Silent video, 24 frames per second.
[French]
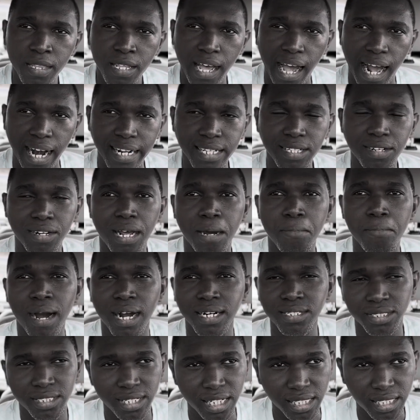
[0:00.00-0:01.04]
allez dans la barre
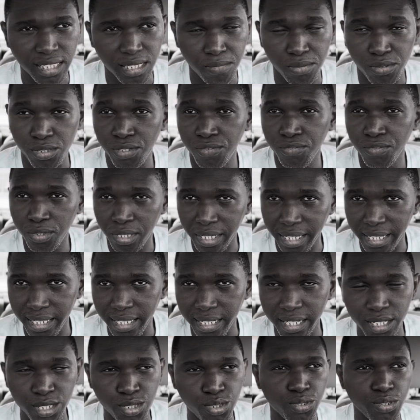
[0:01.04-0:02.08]
de description, vous
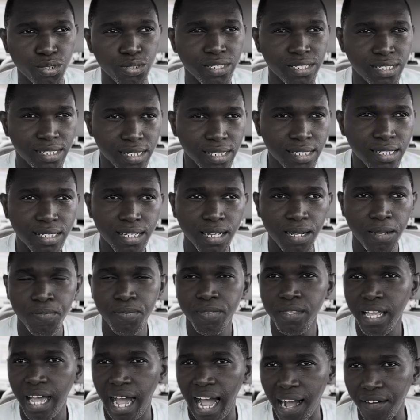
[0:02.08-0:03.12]
cliquez sur notre site
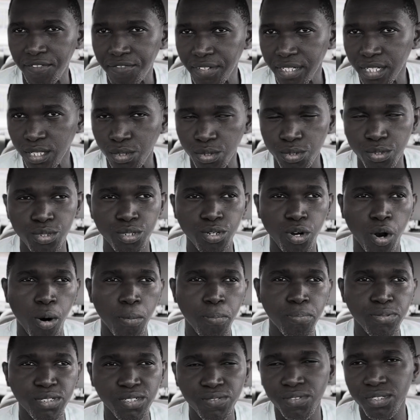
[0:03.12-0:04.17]
afin qu'on
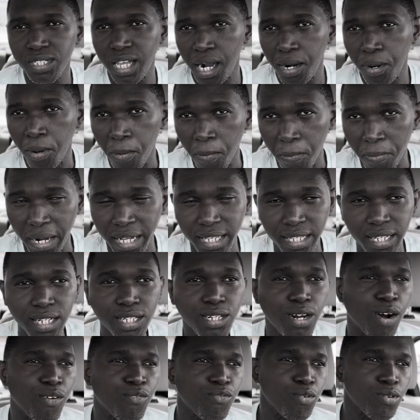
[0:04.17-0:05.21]
puisse vous accompagner
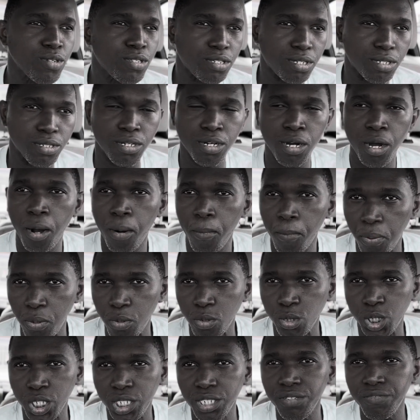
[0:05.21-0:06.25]
dans votre
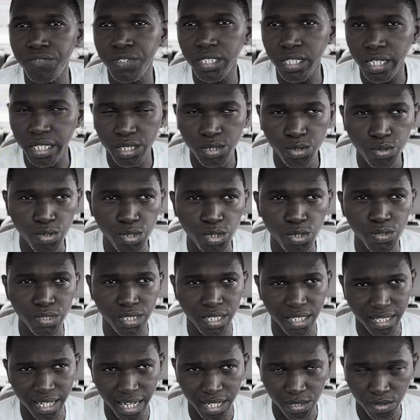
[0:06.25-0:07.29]
projet de venir étudier aux
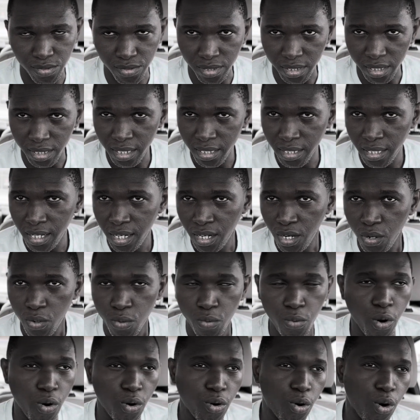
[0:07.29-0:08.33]
États-Unis.
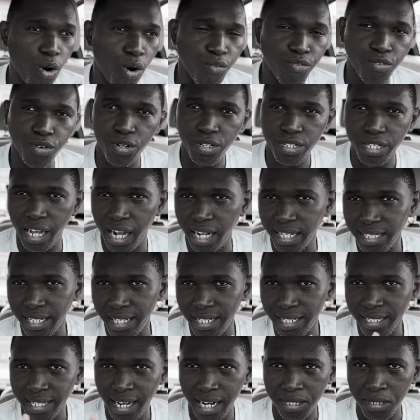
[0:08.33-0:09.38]
Ou encore, vous
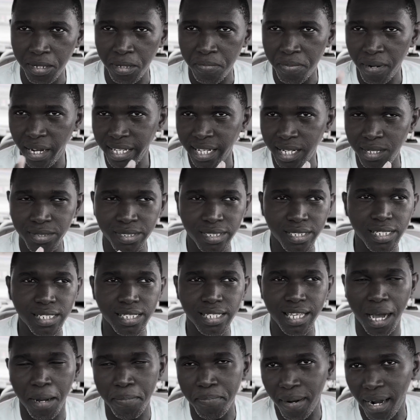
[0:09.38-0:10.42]
regardez quelque part, il y a le site
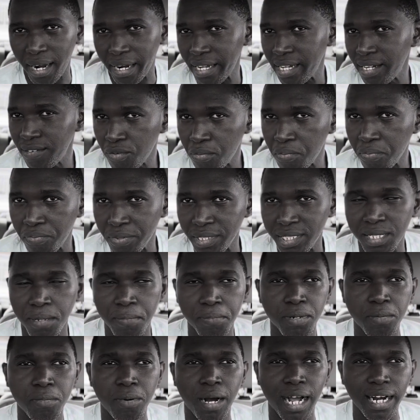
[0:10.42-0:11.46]
qui apparaît, vous pouvez
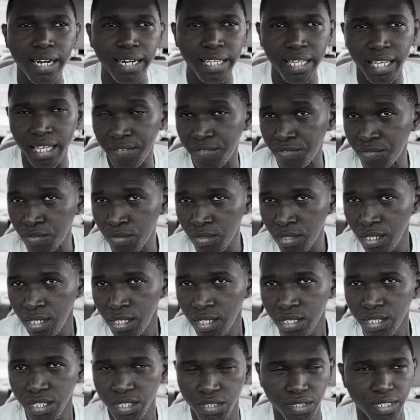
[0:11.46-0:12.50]
simplement aller et vous
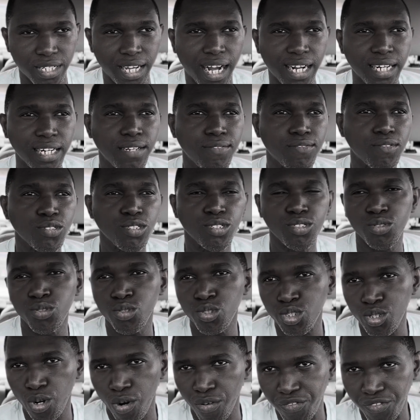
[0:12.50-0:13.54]
Regardez vos,
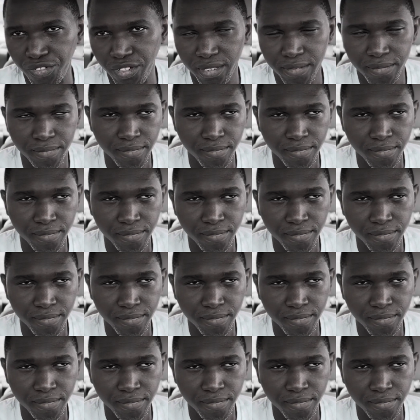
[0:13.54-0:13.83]
nos offres.